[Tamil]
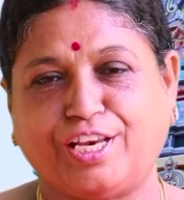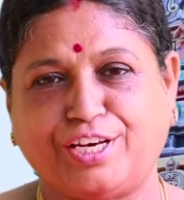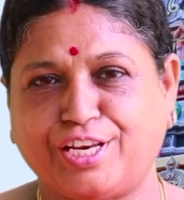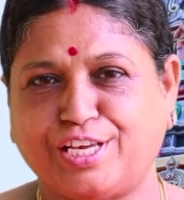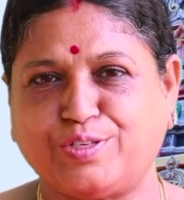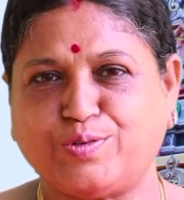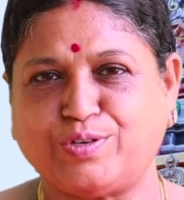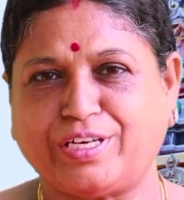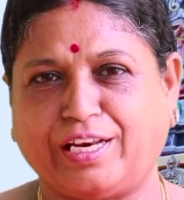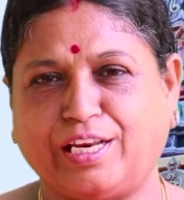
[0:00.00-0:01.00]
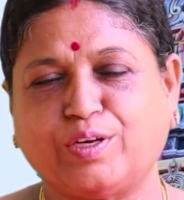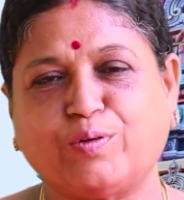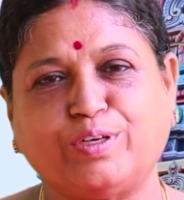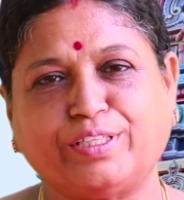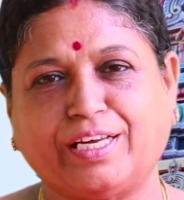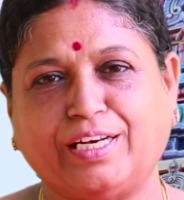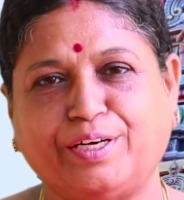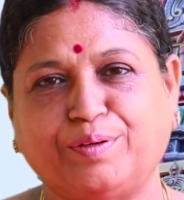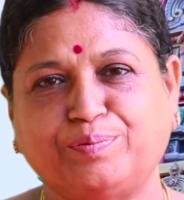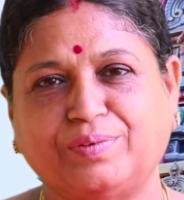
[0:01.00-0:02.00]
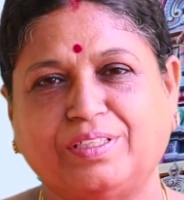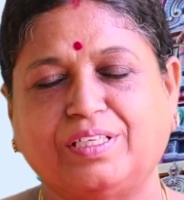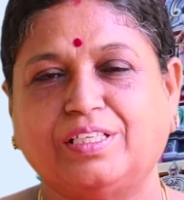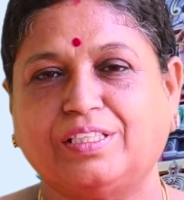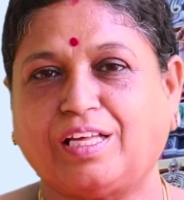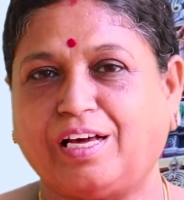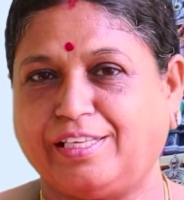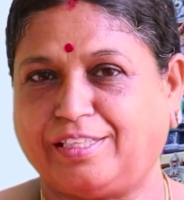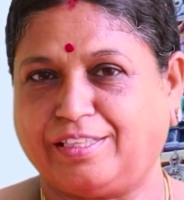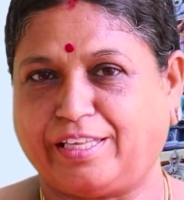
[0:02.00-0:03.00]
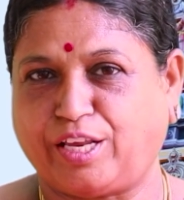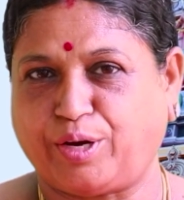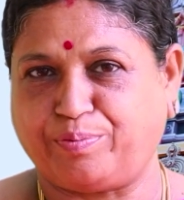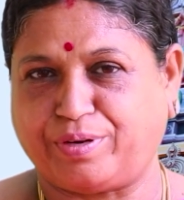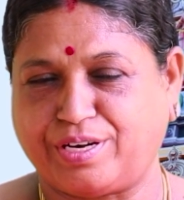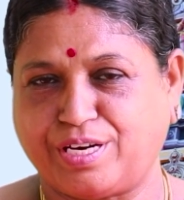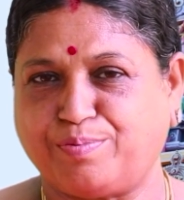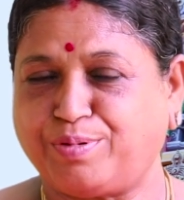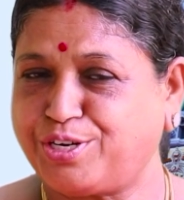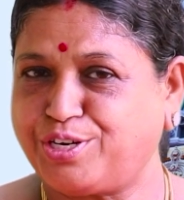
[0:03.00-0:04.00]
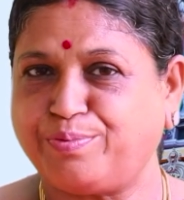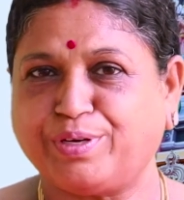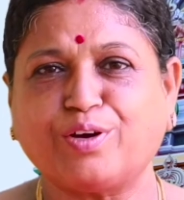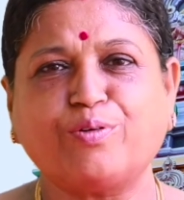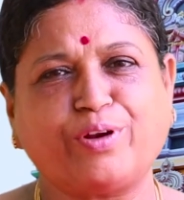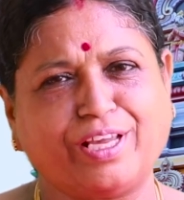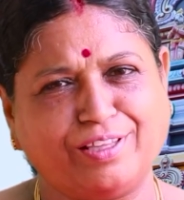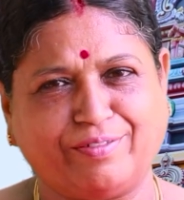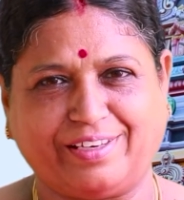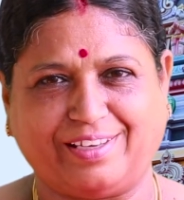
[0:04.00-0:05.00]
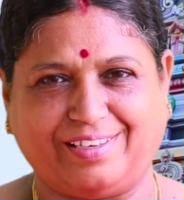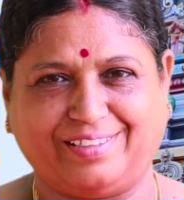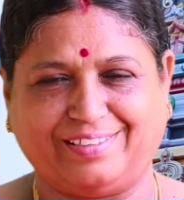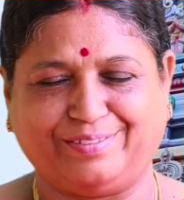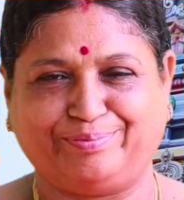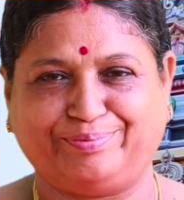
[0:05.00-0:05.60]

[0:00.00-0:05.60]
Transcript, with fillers: இன்றைய சூழ்நிலையில் குழந்தைகளிடம் தாய் தந்தையரை பற்றிய பற்று மிக குறைந்து வருகிறது